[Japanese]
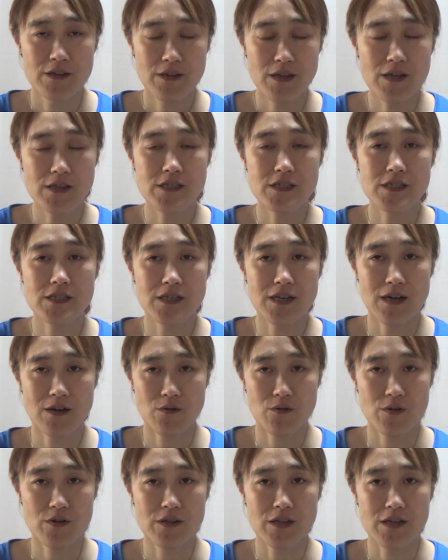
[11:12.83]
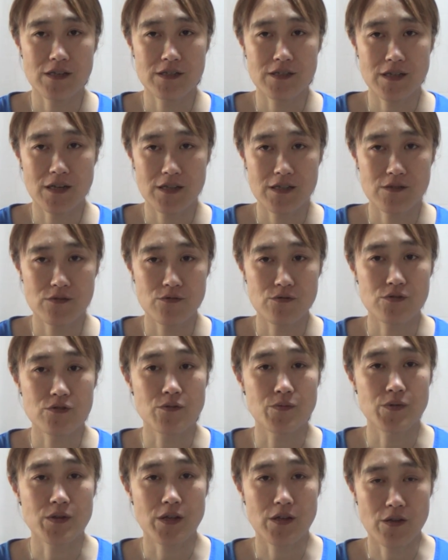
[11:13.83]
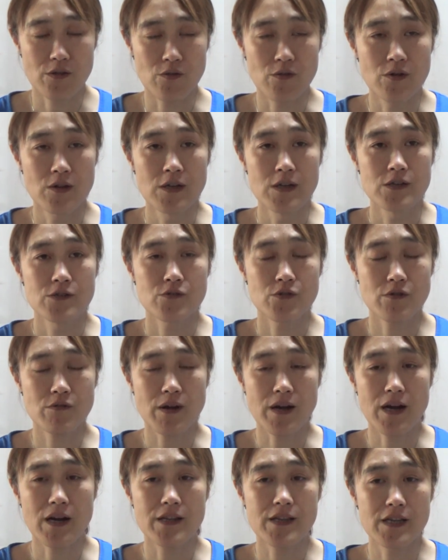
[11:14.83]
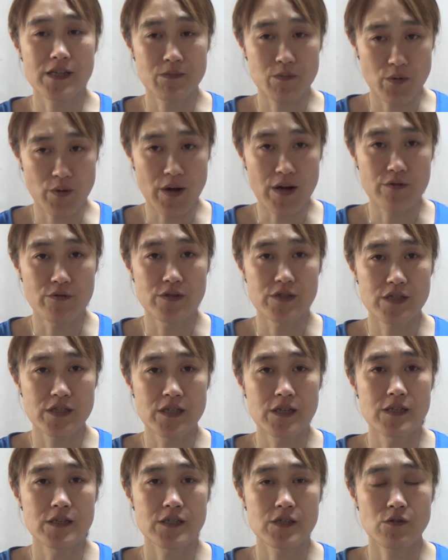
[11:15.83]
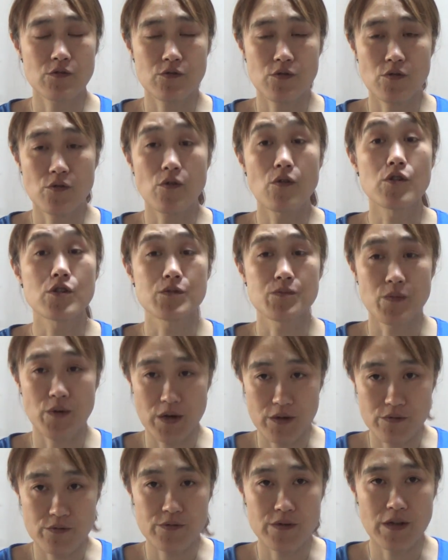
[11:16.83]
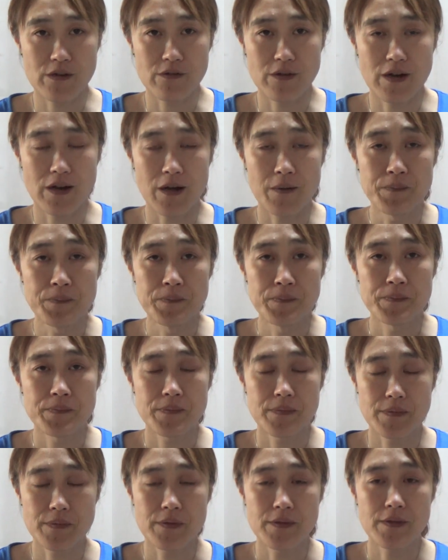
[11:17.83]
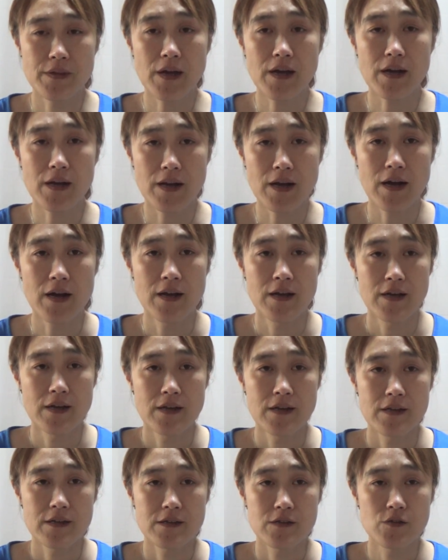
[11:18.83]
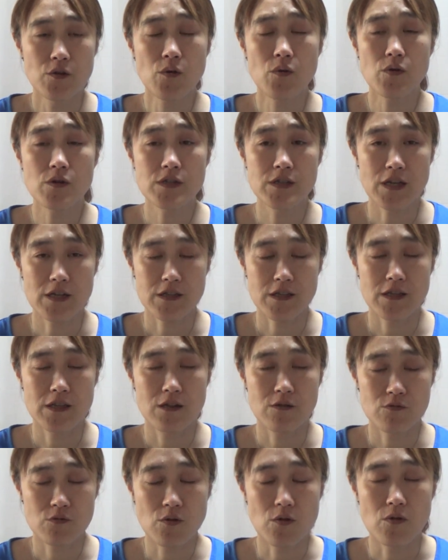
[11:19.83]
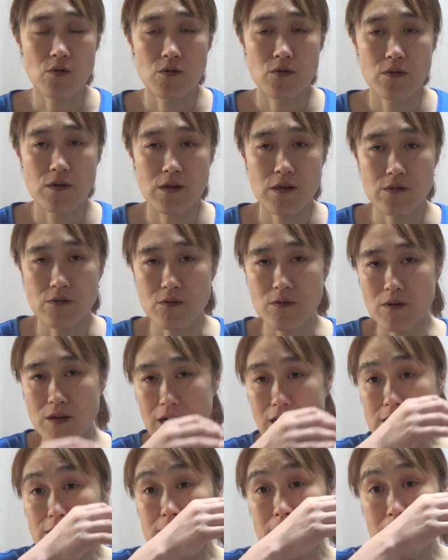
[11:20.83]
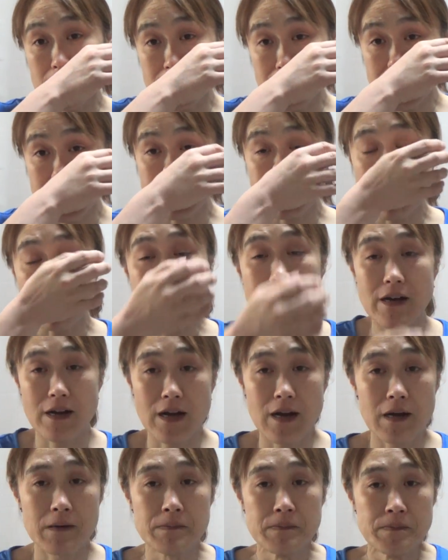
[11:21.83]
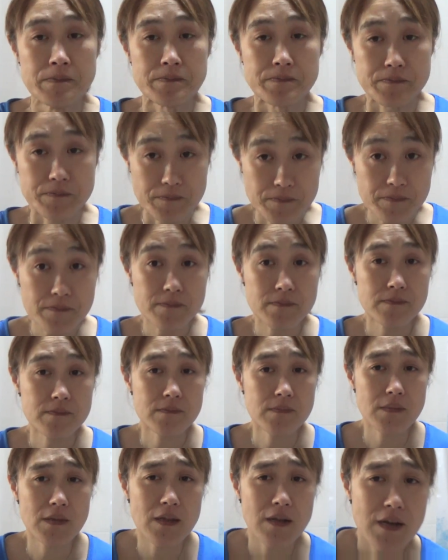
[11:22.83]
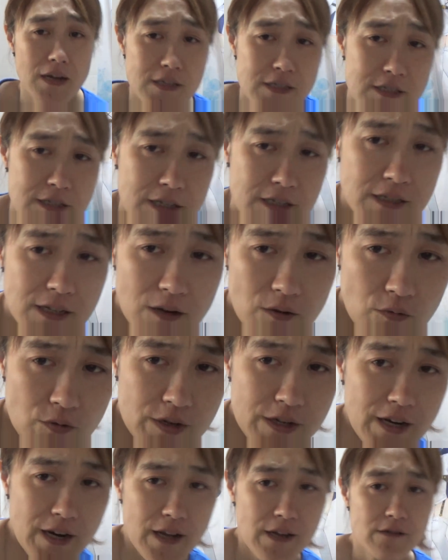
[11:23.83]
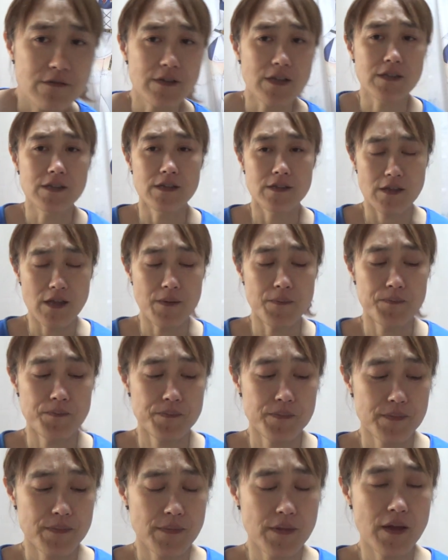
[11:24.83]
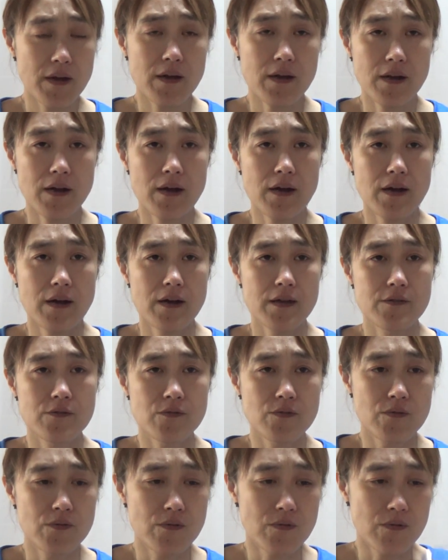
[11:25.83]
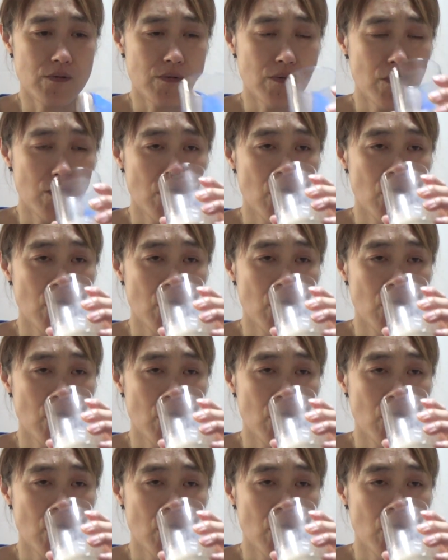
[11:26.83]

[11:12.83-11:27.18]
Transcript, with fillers: で、1時間超えたりしたりする人みていだけど、それは体にも悪いし、仕事の効率も悪くなるから、だから、横になって寝ると、あの、ガチ寝してしまうから、ガチにしたら起きられんくなんねんてだからあのー、